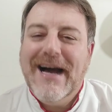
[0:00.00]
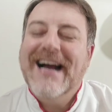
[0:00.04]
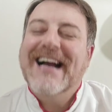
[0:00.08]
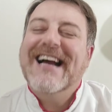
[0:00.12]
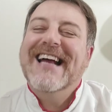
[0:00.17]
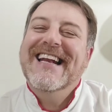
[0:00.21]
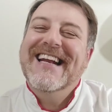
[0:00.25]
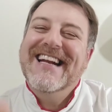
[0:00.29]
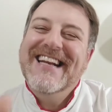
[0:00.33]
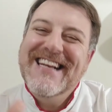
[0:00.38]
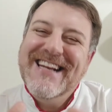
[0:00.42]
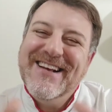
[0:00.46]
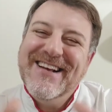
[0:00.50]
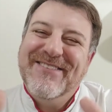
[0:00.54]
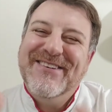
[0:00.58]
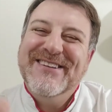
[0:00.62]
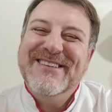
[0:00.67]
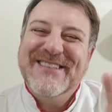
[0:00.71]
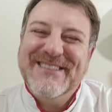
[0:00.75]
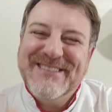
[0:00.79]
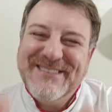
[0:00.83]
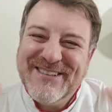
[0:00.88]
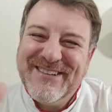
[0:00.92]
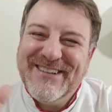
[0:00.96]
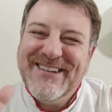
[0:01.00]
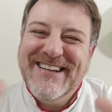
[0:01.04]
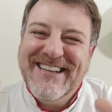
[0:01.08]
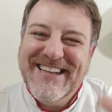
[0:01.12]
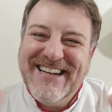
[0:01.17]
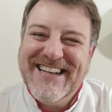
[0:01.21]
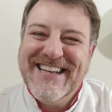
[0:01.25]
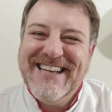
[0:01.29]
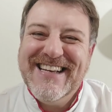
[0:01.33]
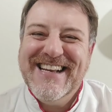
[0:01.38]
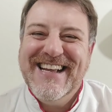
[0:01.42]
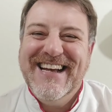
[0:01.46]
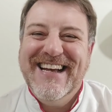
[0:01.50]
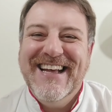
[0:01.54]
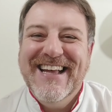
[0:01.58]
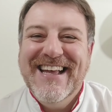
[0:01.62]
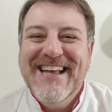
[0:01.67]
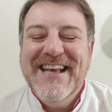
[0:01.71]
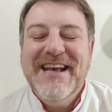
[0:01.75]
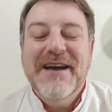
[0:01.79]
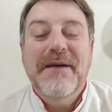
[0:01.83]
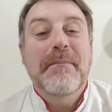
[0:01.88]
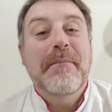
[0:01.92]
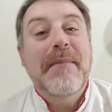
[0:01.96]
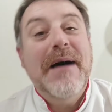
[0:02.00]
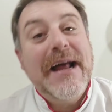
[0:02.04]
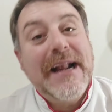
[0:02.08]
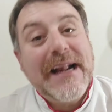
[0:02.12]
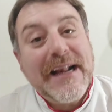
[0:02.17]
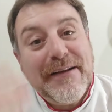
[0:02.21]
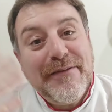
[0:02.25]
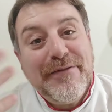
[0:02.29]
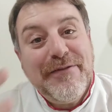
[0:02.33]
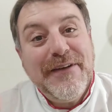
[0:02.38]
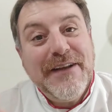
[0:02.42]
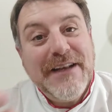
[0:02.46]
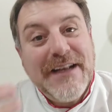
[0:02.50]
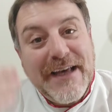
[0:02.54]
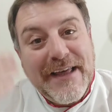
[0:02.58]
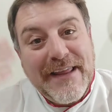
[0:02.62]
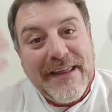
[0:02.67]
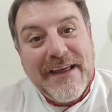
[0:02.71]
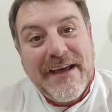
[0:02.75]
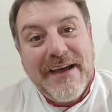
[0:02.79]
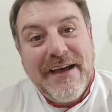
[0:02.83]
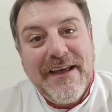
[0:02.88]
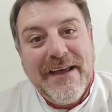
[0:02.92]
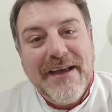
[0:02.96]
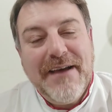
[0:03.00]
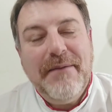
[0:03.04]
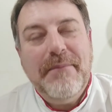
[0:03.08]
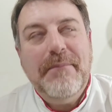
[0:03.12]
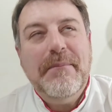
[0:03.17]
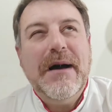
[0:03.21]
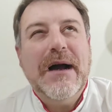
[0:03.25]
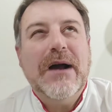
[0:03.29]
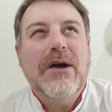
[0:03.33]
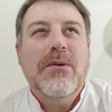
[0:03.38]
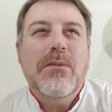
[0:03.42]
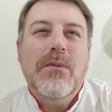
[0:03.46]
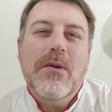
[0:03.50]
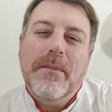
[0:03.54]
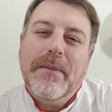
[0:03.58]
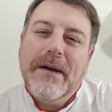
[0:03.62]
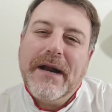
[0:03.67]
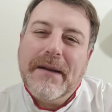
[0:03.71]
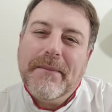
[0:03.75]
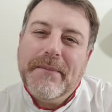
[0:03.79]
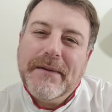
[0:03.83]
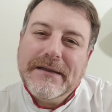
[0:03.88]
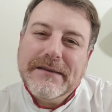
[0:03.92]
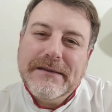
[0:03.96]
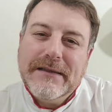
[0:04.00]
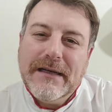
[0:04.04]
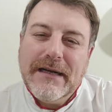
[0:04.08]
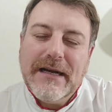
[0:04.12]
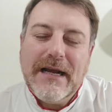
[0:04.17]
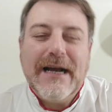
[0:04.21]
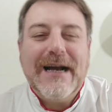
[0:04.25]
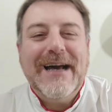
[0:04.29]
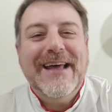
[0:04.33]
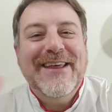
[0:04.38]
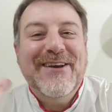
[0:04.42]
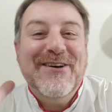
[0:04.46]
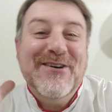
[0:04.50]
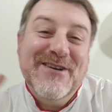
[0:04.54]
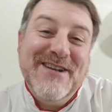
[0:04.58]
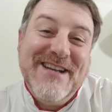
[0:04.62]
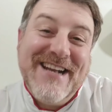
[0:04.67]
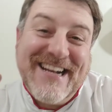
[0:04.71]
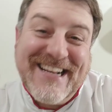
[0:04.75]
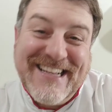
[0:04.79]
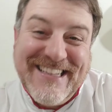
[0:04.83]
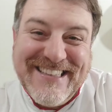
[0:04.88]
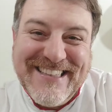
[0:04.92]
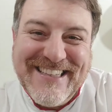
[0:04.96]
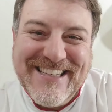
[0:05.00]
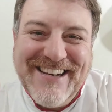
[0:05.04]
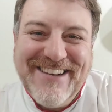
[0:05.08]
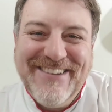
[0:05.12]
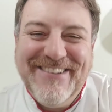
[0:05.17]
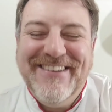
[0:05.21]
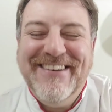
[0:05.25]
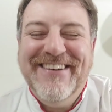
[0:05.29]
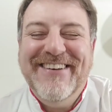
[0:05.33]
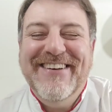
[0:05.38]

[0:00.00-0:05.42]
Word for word: Acá la harina 4.0 es la harina más refinada, más como para pastelería. acá digo en Argentina, ¿no?